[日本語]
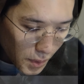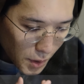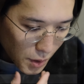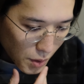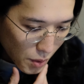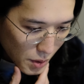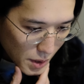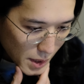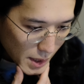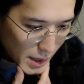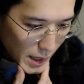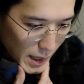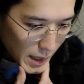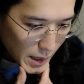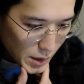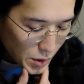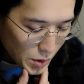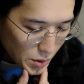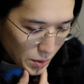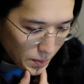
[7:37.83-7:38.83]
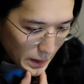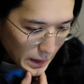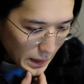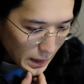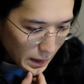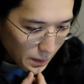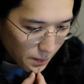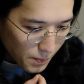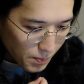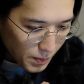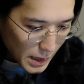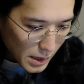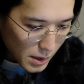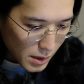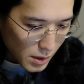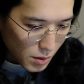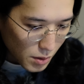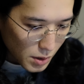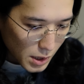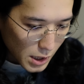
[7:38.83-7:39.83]
用事で、ちょっとまた
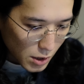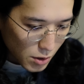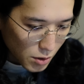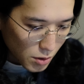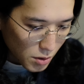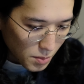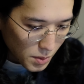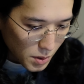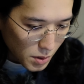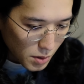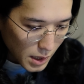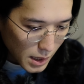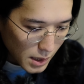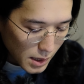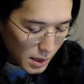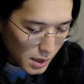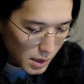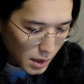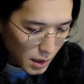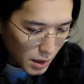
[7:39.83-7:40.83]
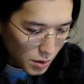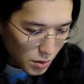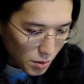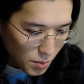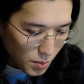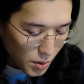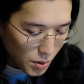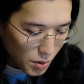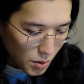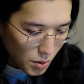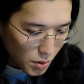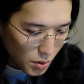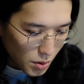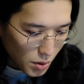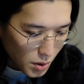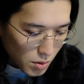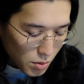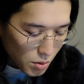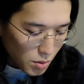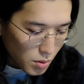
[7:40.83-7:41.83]
別の軸のものなんですけれども、
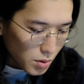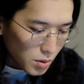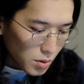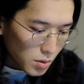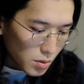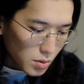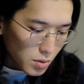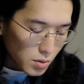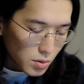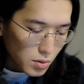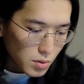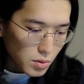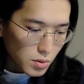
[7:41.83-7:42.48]
そうい